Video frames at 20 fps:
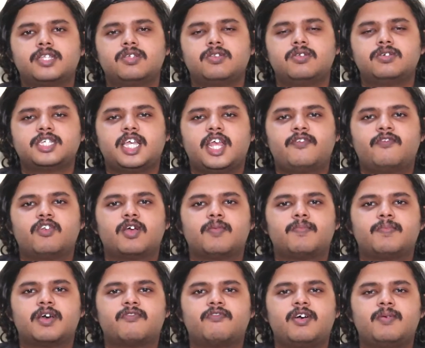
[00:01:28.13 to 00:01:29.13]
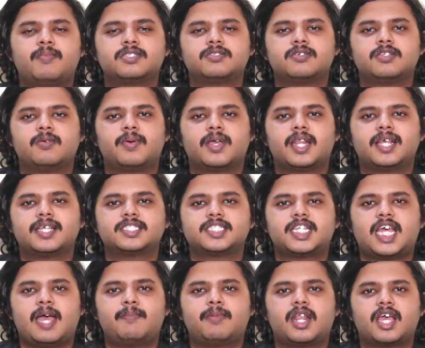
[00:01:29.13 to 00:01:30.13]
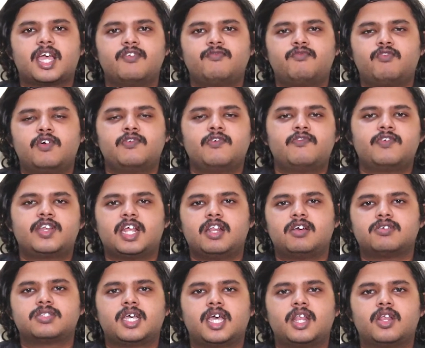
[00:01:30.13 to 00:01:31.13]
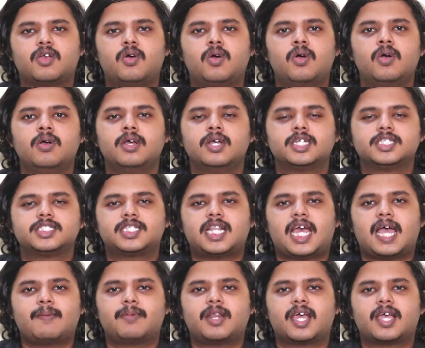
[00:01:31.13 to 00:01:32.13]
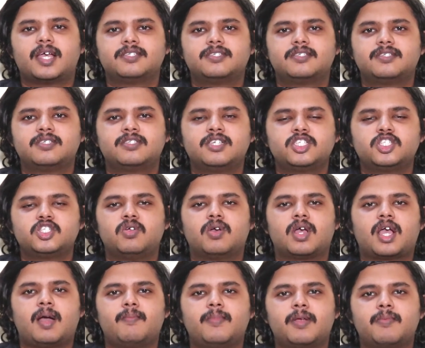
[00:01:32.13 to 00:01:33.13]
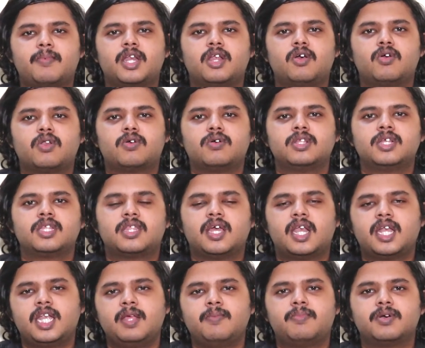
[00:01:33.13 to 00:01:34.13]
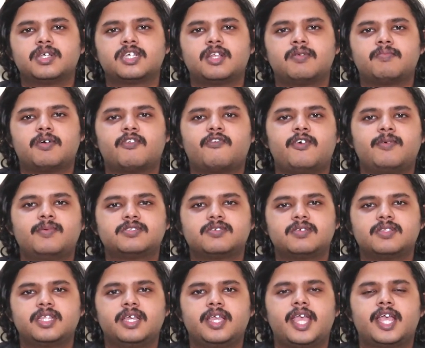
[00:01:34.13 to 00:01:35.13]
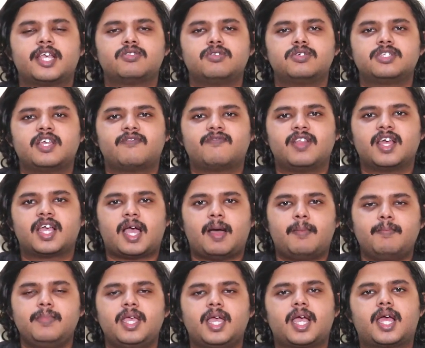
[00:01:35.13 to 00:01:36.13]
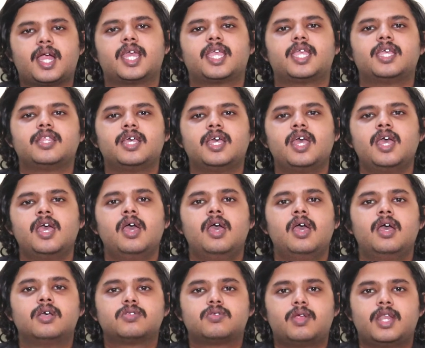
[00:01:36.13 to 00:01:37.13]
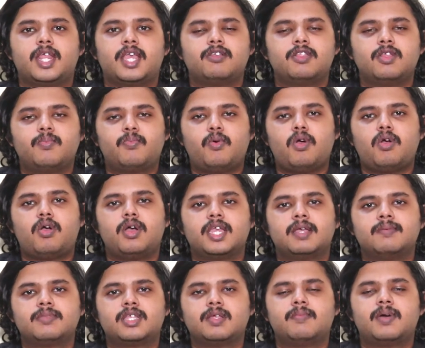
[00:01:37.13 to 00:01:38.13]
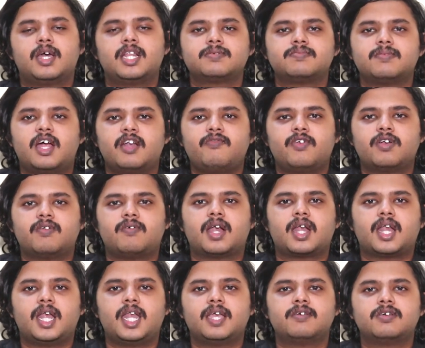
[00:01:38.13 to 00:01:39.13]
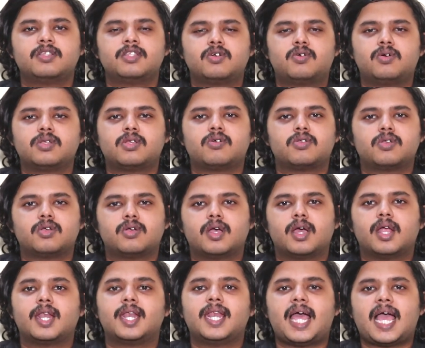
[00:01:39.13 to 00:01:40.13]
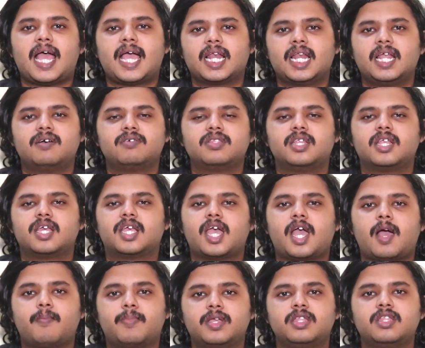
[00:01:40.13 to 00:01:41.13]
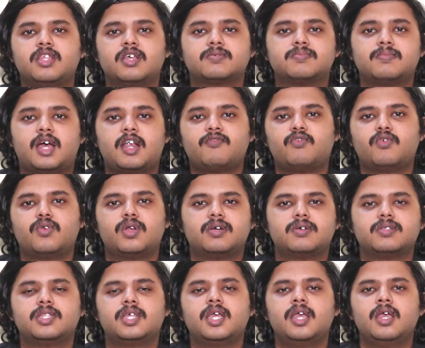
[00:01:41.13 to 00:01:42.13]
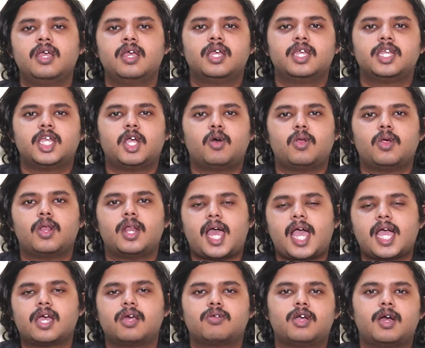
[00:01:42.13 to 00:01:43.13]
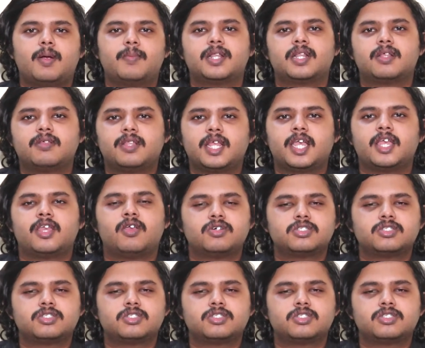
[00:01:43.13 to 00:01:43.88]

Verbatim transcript: எக்ஸினோஸ் எயிட் ஃபிஃப்டி பர்ஃபார்மன்ஸ் வந்து பார்த்தீங்கன்னா ஸ்னாப் ட்ராகன் ஃபோர் ஃபிஃப்டி அளவுக்கு தான் இருக்கும் ஸ்னாப் ட்ராகன் சிக்ஸ் சிக்ஸ் டூ கம்பேர் பண்ணிங்கன்னா உங்களுக்கு வந்து தேர்ட்டி பர்சன்ட் பர்ஃபார்மன்ஸ் வந்து எக்ஸினோஸ் எயிட்டில் கம்மியாக கிடைக்கிது ஸோ நீங்கள் வந்து போக்கோ எம் த்ரீ மாதிரி ஸ்மார்ட் ஃபோன் வாங்கினாலே வந்து கொஞ்சம் லேக்லாம் வந்து இருக்குது அப்போ இந்த ஸ்மார்ட் ஃபோனில் வந்து எவ்வளோ லேக் இருக்கும் அப்படின்றது நீங்கள்